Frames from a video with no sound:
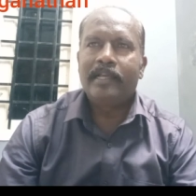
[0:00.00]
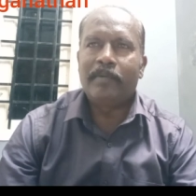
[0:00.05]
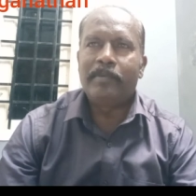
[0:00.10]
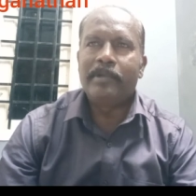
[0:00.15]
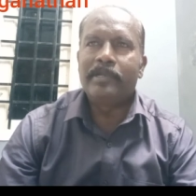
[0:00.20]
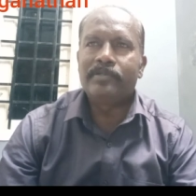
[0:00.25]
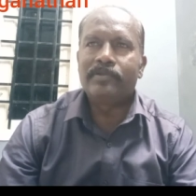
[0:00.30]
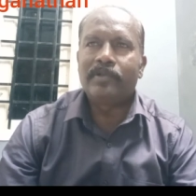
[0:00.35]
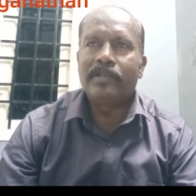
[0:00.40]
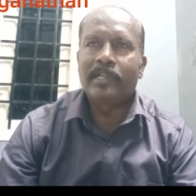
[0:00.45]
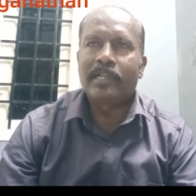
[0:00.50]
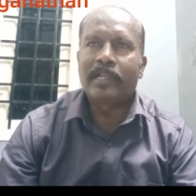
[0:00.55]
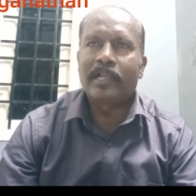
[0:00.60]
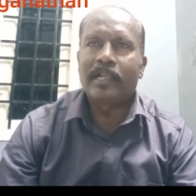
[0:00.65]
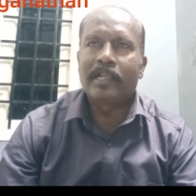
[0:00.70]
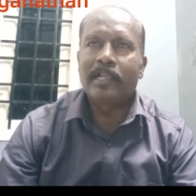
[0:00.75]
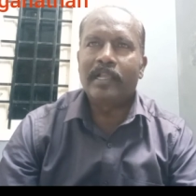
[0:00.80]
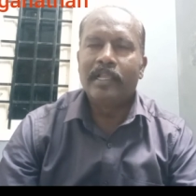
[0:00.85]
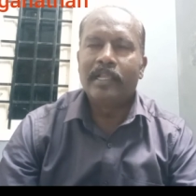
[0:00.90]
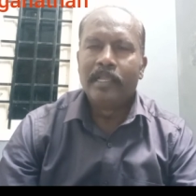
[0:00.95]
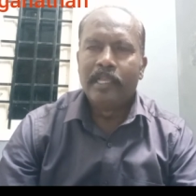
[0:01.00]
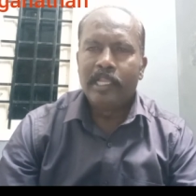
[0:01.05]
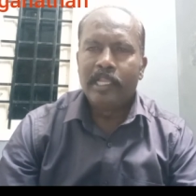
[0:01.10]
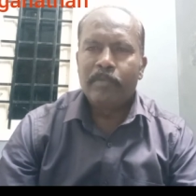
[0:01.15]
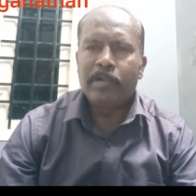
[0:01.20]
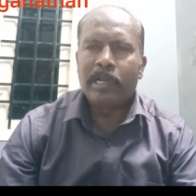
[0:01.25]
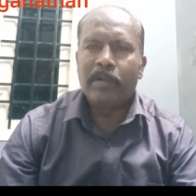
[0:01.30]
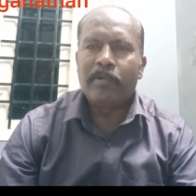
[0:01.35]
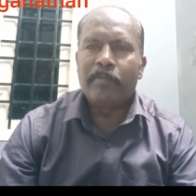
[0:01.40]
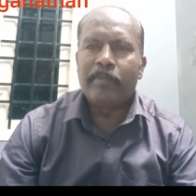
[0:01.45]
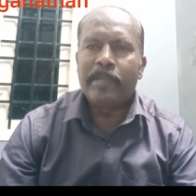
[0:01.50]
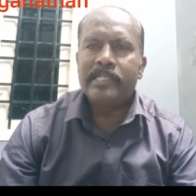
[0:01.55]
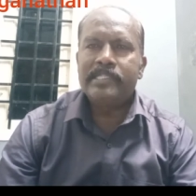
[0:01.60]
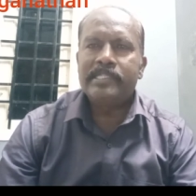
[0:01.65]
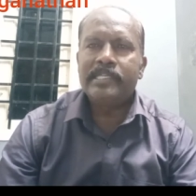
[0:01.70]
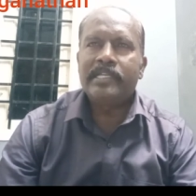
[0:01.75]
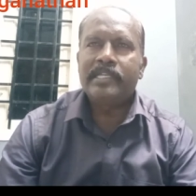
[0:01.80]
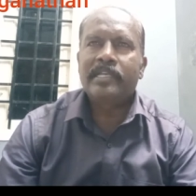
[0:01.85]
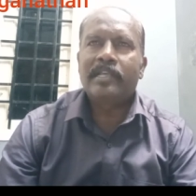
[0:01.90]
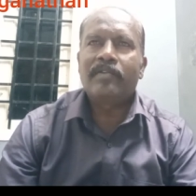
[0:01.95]
அப்படின்னு சொல்லியிருக்காங்க இப்போ நம்ம
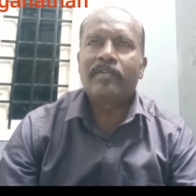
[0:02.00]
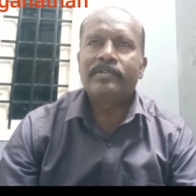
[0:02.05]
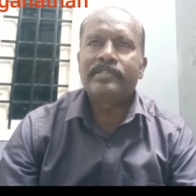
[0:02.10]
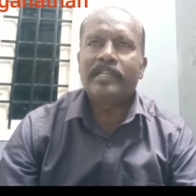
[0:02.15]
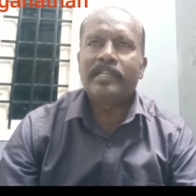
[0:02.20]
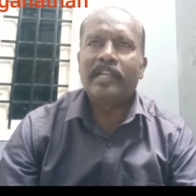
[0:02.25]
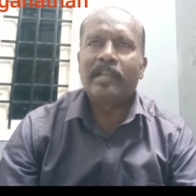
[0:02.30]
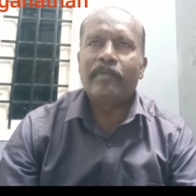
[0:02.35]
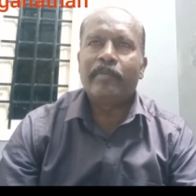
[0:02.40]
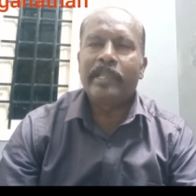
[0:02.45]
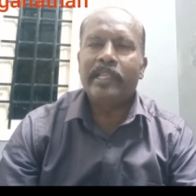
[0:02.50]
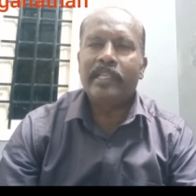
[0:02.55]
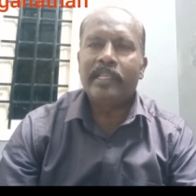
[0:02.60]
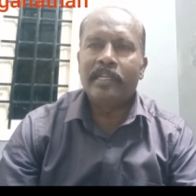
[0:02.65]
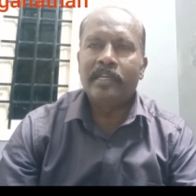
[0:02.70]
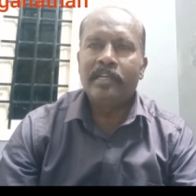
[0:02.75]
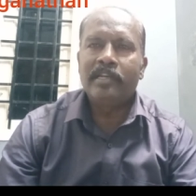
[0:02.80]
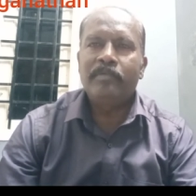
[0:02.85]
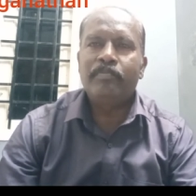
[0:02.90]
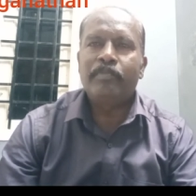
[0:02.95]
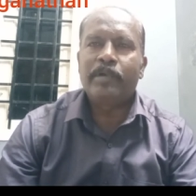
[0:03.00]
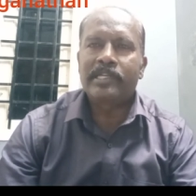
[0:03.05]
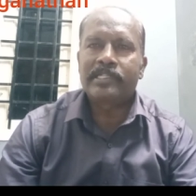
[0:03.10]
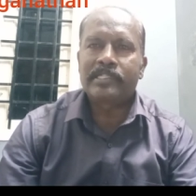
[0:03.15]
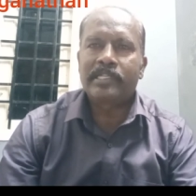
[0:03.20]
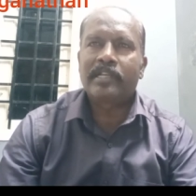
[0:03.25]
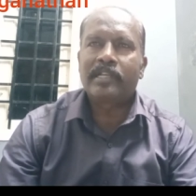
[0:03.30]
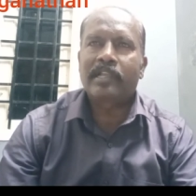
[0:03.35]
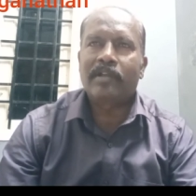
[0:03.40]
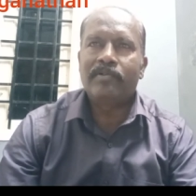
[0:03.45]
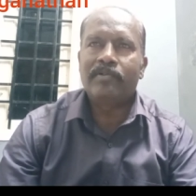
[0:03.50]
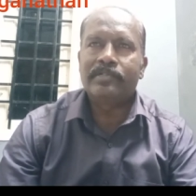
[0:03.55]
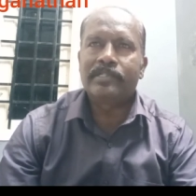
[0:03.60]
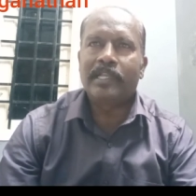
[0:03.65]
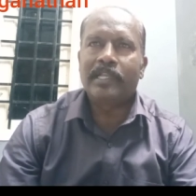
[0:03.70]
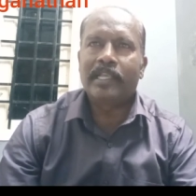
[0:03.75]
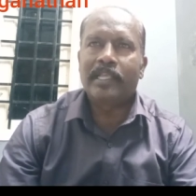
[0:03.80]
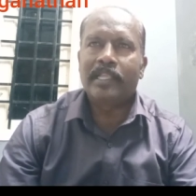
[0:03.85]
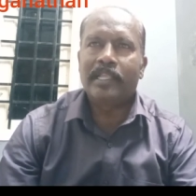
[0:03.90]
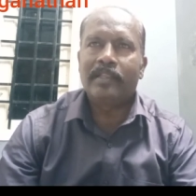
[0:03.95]
பேசிகிட்டு இருக்கிற விஷயம் எல்லாமே இன் பர்சன்
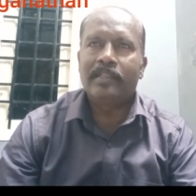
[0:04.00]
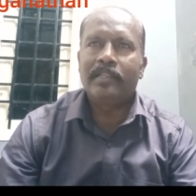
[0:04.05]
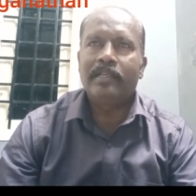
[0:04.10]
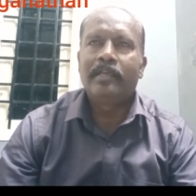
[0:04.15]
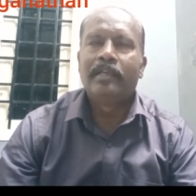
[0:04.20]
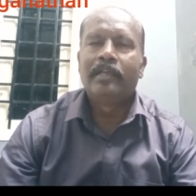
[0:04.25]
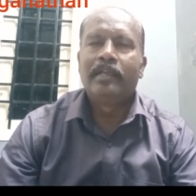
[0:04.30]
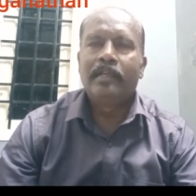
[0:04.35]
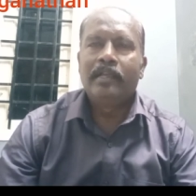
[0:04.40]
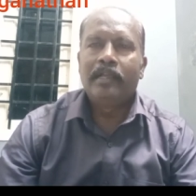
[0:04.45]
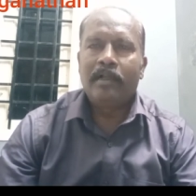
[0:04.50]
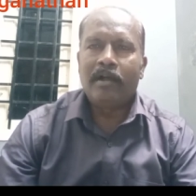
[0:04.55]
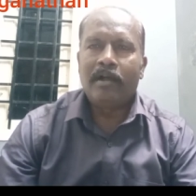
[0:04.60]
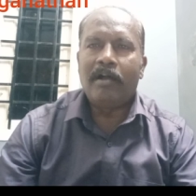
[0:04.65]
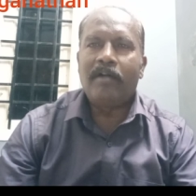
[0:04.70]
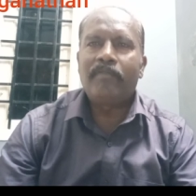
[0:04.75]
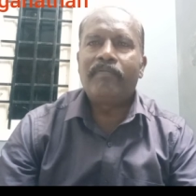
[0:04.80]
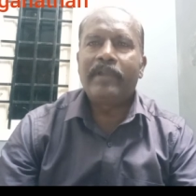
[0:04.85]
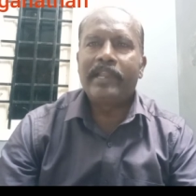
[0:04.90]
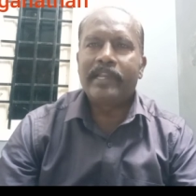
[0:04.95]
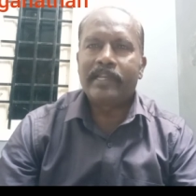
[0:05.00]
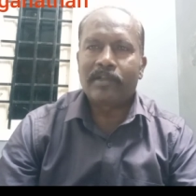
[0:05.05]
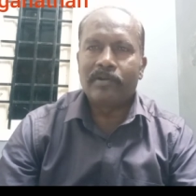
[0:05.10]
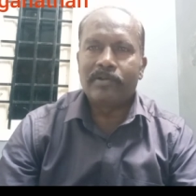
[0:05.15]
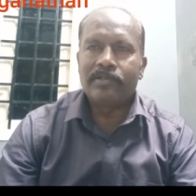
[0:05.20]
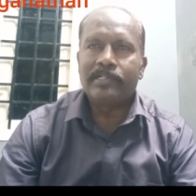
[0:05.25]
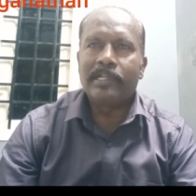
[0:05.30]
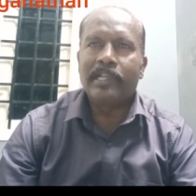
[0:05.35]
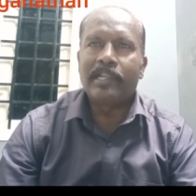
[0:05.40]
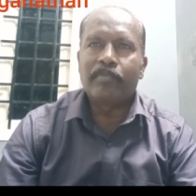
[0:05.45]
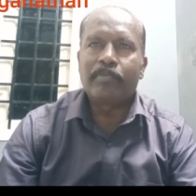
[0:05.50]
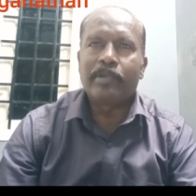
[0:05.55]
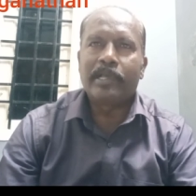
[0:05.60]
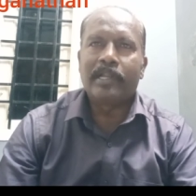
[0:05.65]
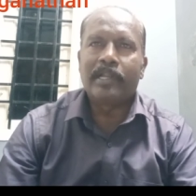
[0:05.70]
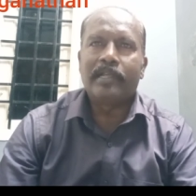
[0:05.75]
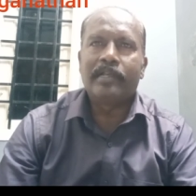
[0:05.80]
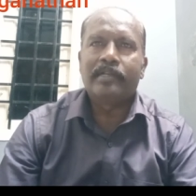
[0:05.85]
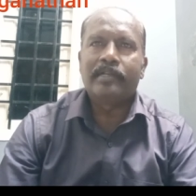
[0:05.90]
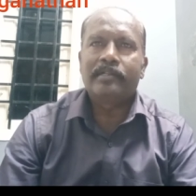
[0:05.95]
கவுன்சிலிங் அதாவது ஆஃப்லைன் கவுன்சிலிங்
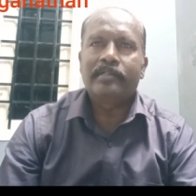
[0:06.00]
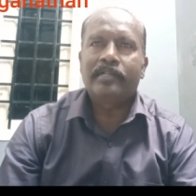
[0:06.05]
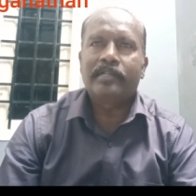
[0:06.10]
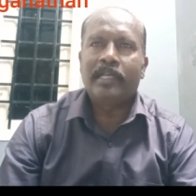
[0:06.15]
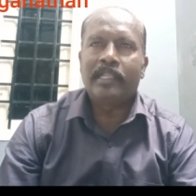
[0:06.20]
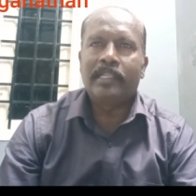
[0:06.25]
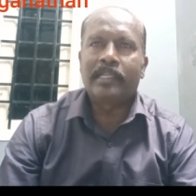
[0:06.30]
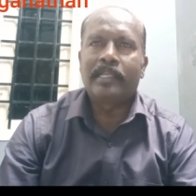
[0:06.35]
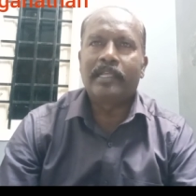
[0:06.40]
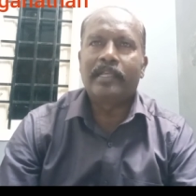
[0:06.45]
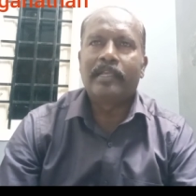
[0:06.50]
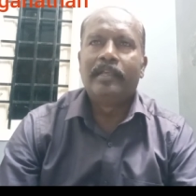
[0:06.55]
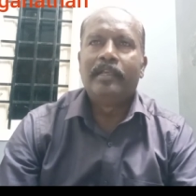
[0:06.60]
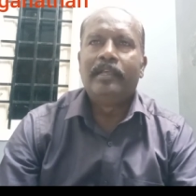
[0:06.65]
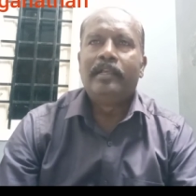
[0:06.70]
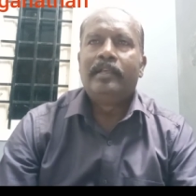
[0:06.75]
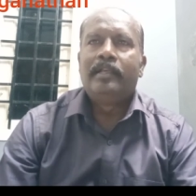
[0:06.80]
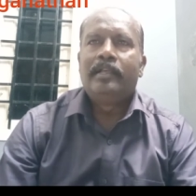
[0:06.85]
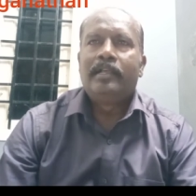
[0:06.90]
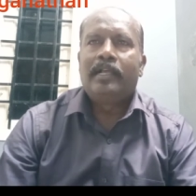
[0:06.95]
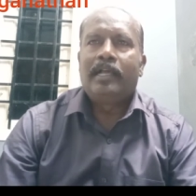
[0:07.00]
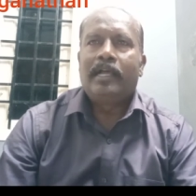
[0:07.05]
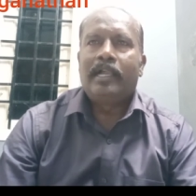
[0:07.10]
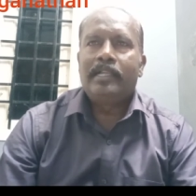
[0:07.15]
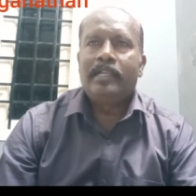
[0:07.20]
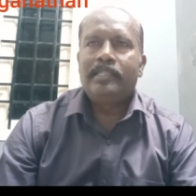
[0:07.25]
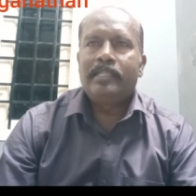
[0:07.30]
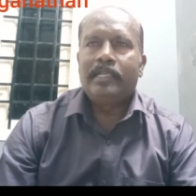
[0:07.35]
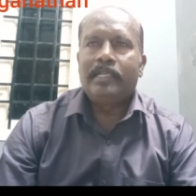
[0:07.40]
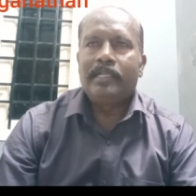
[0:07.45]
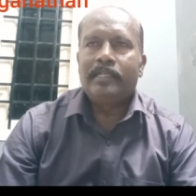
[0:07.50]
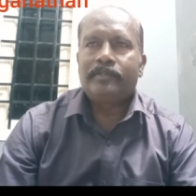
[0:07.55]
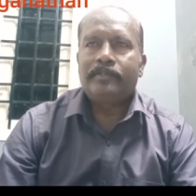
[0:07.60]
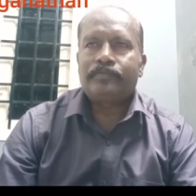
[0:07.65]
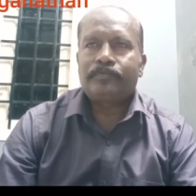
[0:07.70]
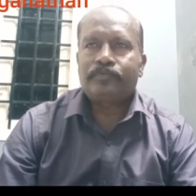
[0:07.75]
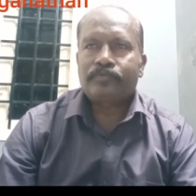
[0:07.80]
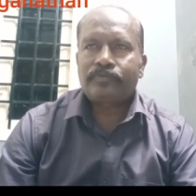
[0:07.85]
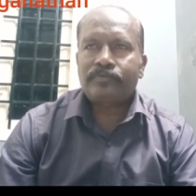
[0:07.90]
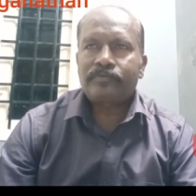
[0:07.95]
பேர் அதுக்கு அடுத்து
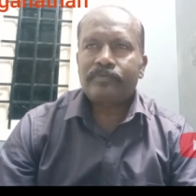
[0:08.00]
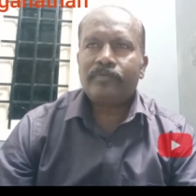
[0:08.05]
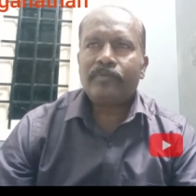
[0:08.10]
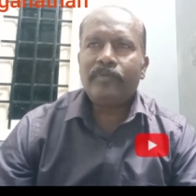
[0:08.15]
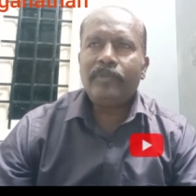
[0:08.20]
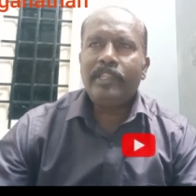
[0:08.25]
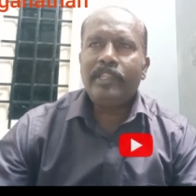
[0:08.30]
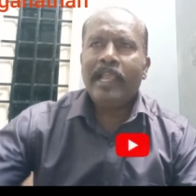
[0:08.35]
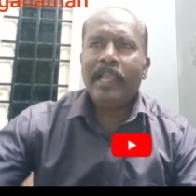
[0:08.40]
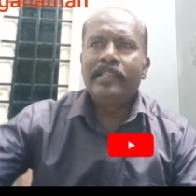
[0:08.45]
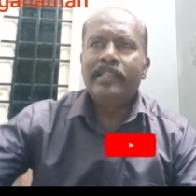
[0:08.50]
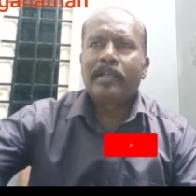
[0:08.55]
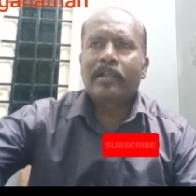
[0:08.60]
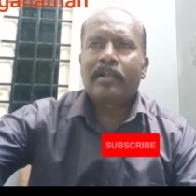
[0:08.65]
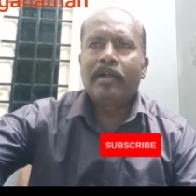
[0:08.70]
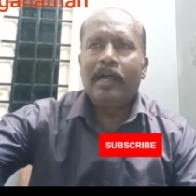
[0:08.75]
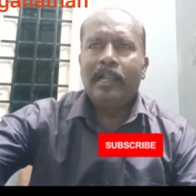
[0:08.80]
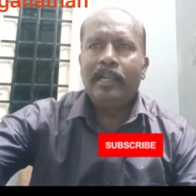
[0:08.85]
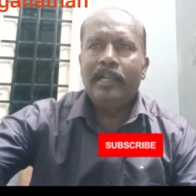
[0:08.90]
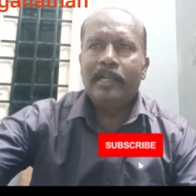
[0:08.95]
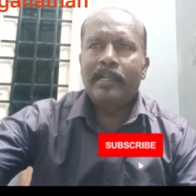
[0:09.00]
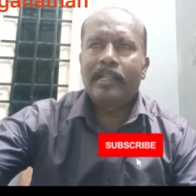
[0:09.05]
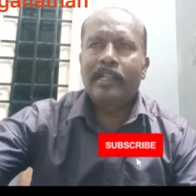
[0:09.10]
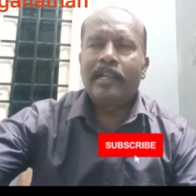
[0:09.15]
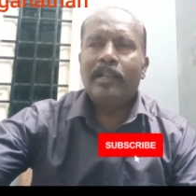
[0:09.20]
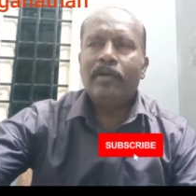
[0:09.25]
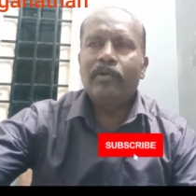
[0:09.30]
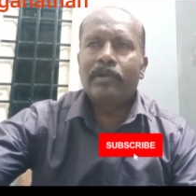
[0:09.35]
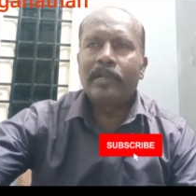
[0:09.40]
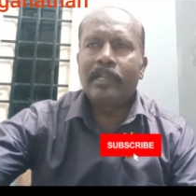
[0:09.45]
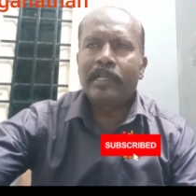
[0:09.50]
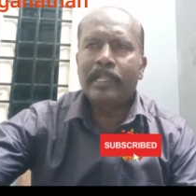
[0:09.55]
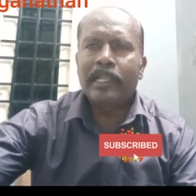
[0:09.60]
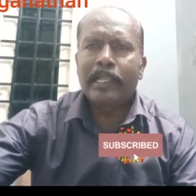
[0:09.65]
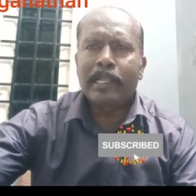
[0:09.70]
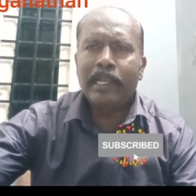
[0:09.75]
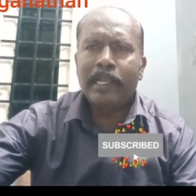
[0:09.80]
அந்த கால் லெட்டரில் உங்களுக்கு